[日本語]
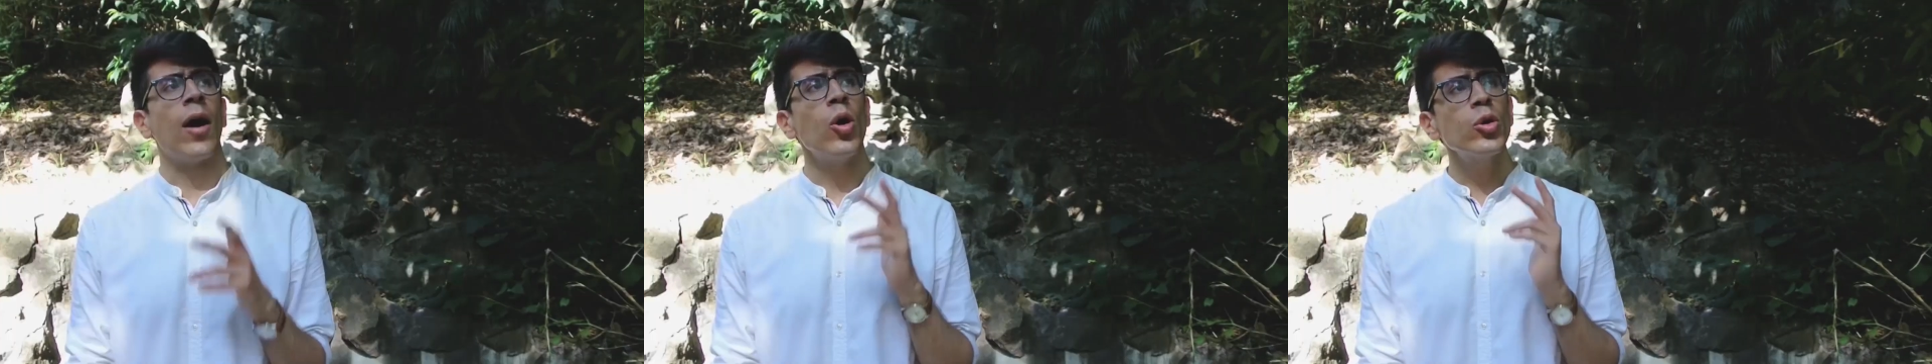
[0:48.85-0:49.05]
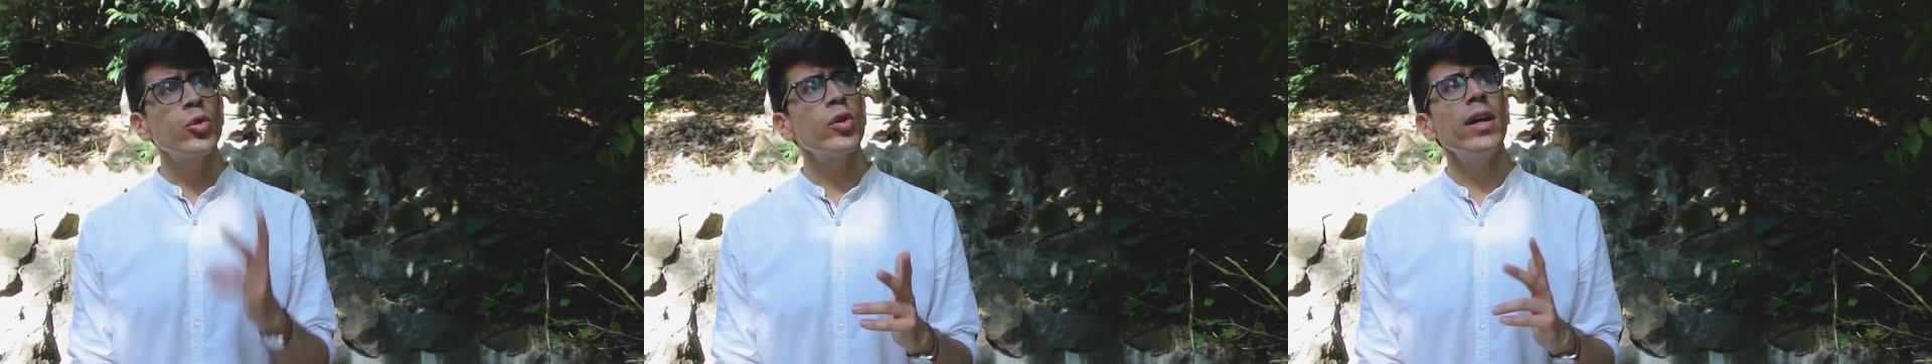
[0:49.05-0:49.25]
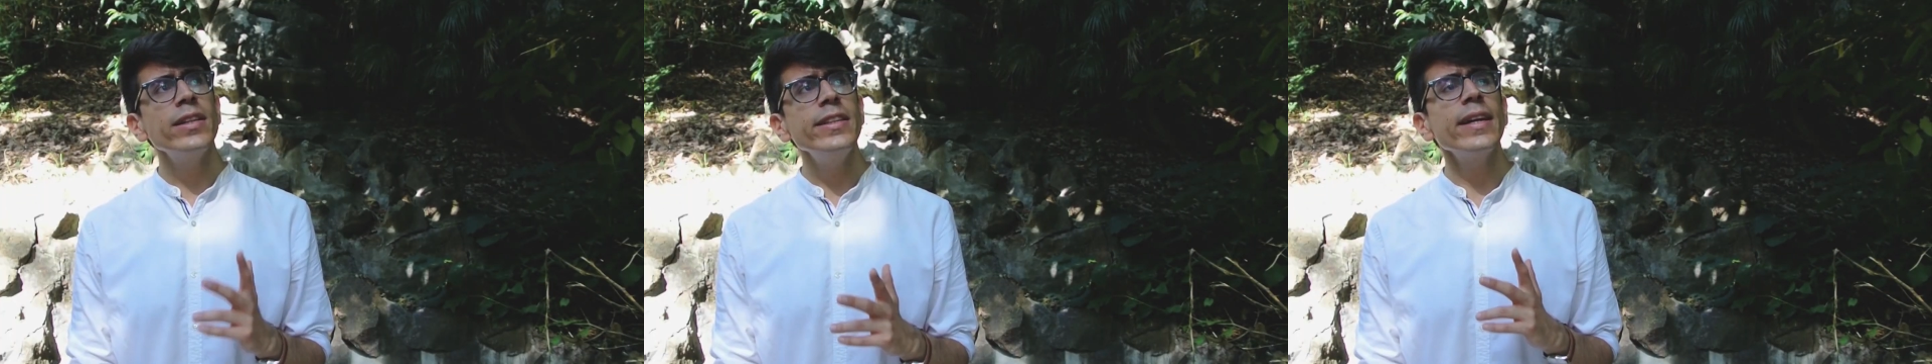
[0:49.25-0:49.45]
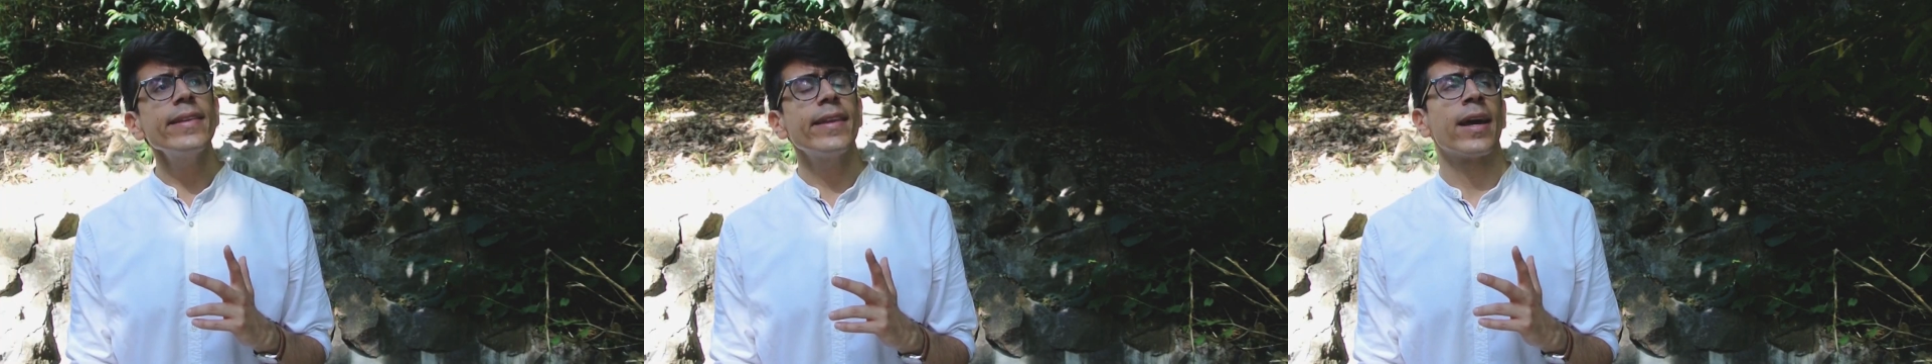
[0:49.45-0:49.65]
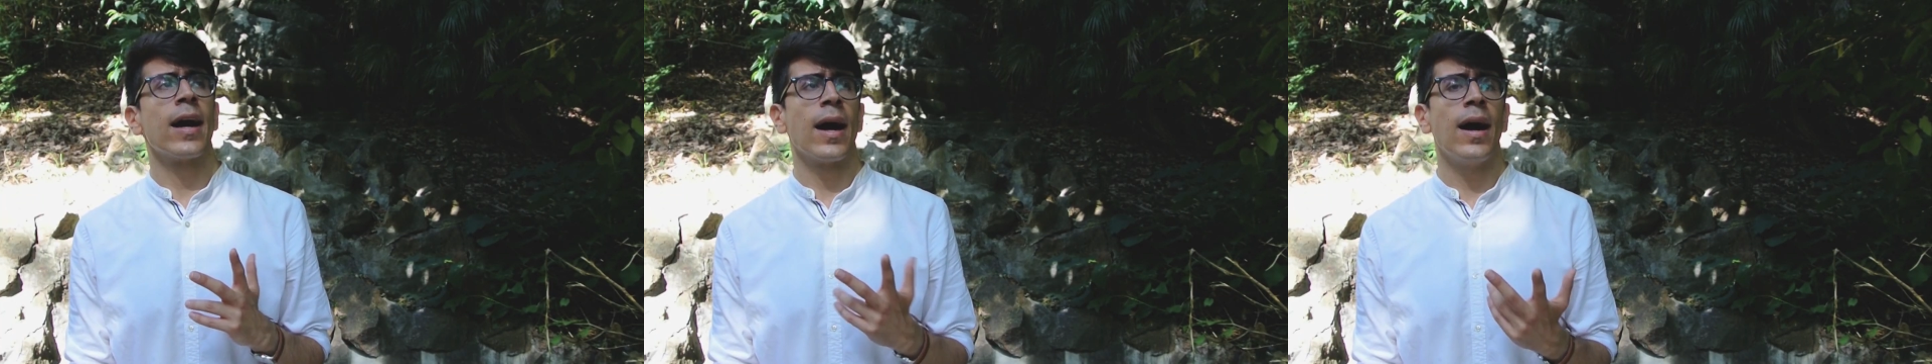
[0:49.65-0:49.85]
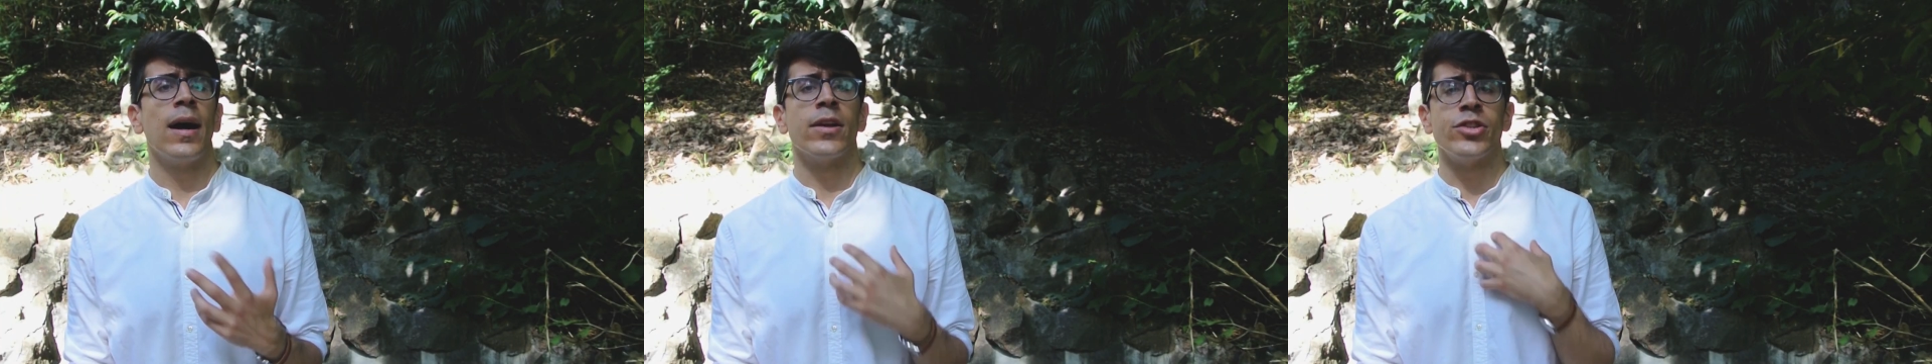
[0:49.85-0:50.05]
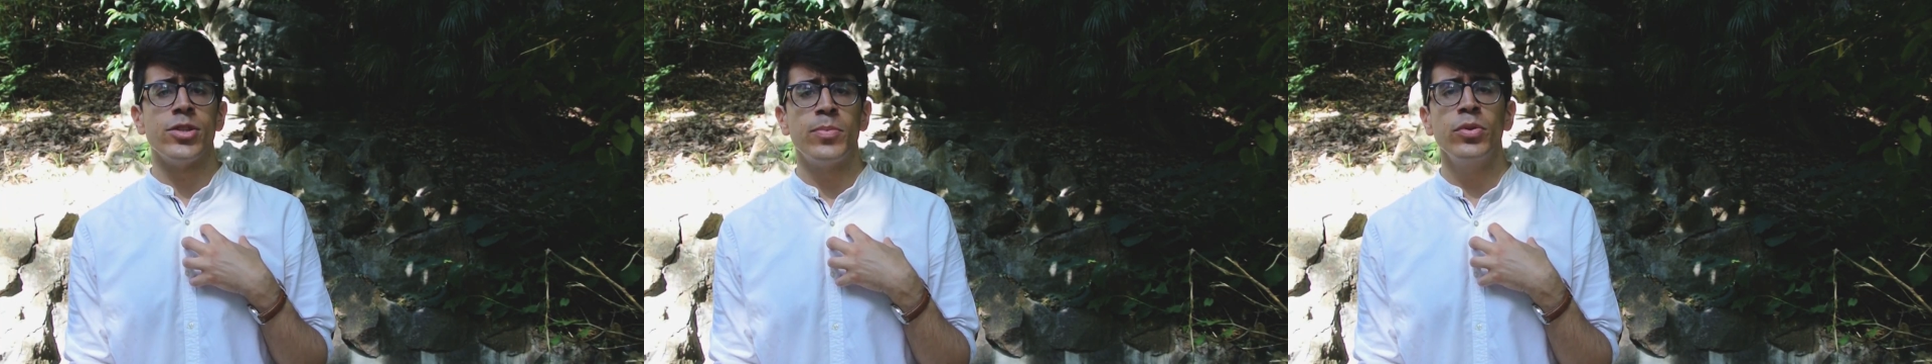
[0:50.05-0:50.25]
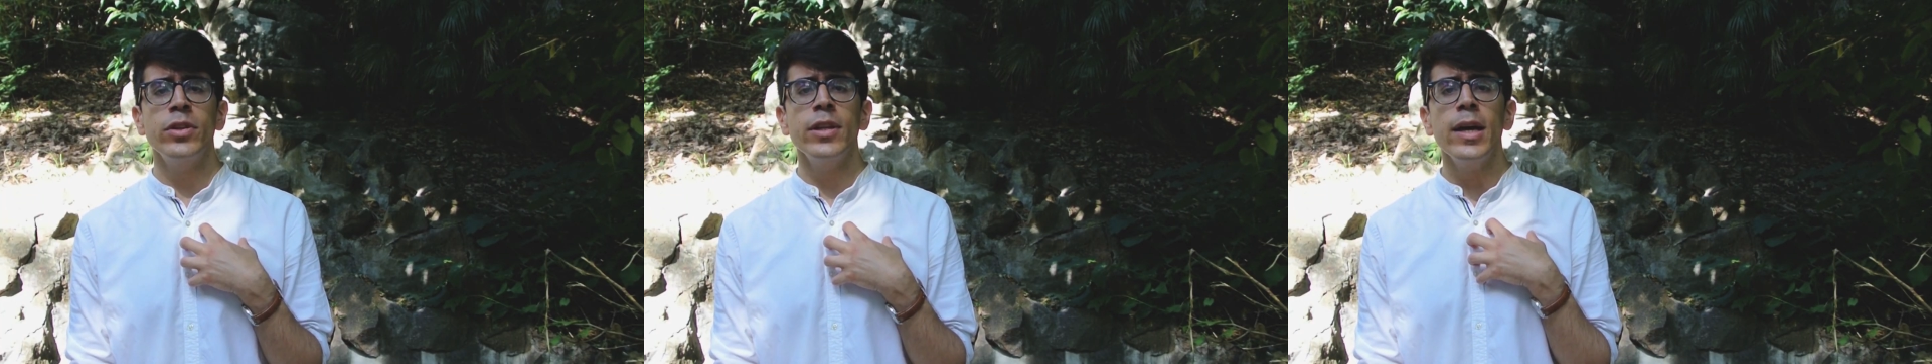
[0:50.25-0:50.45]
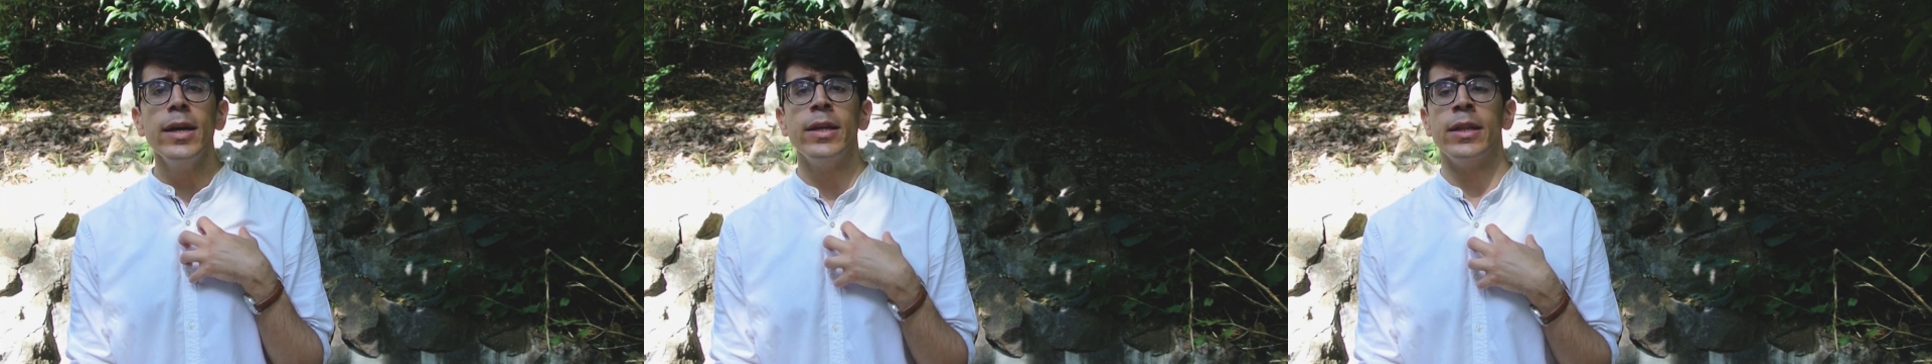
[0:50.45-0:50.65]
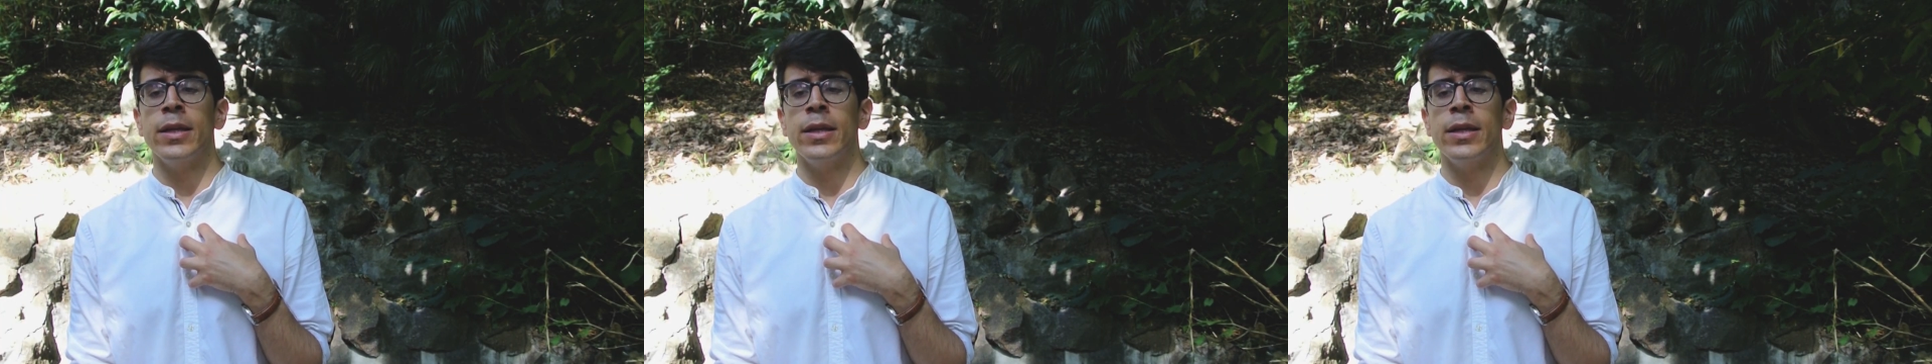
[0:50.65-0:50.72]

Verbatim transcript: あ、大人になってから自分なり